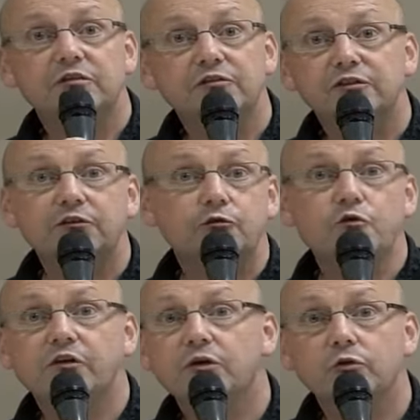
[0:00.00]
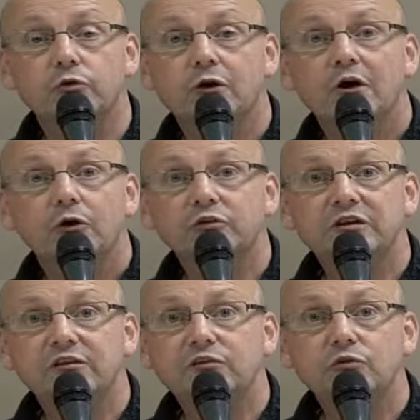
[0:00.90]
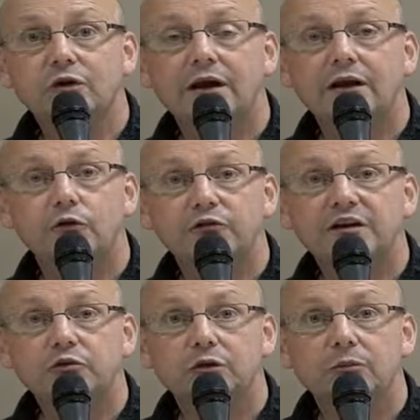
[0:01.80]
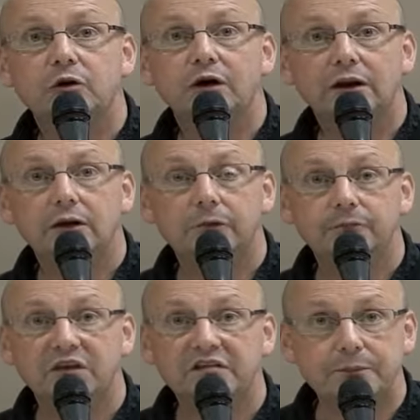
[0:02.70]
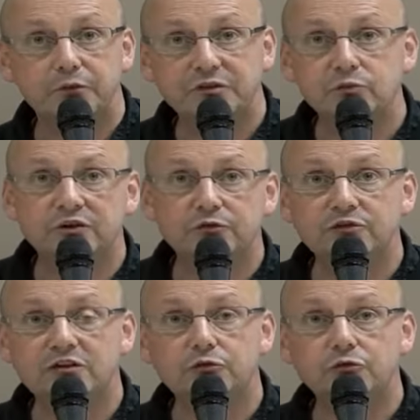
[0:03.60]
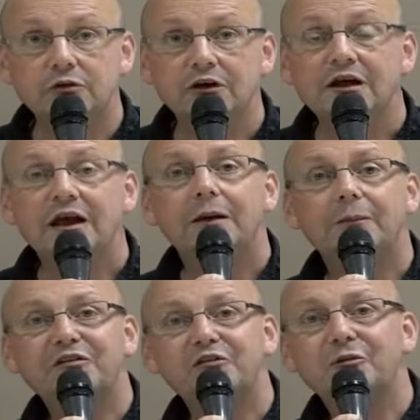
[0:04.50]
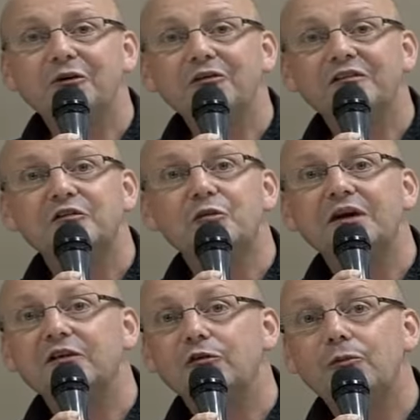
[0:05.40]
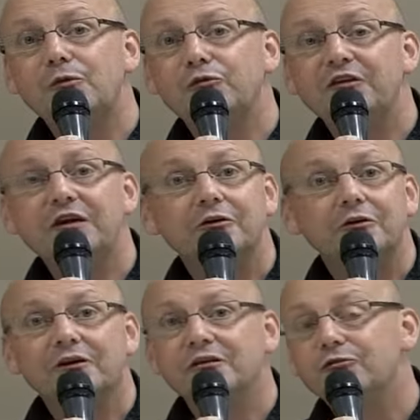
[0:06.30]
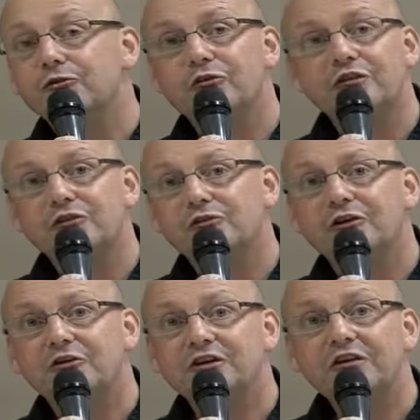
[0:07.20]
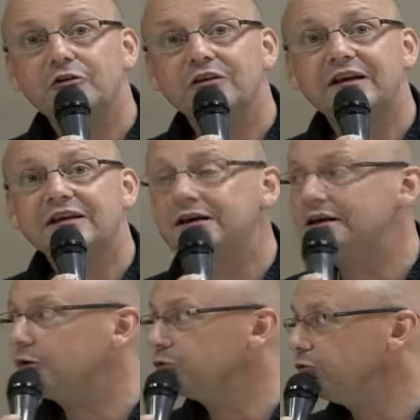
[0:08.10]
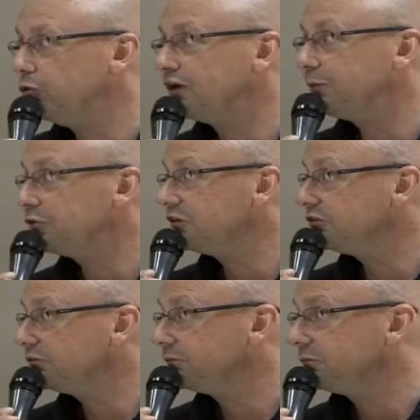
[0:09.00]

Si Free veut ouvrir aux, télévisions, elle le fait actuellement, euh, c'est possible de diffuser dessus. Mais seulement, si demain il veut plus le faire, euh, ils vous retirent de leur chaîne, il n'y a rien, il n'y a aucune loi qui protège.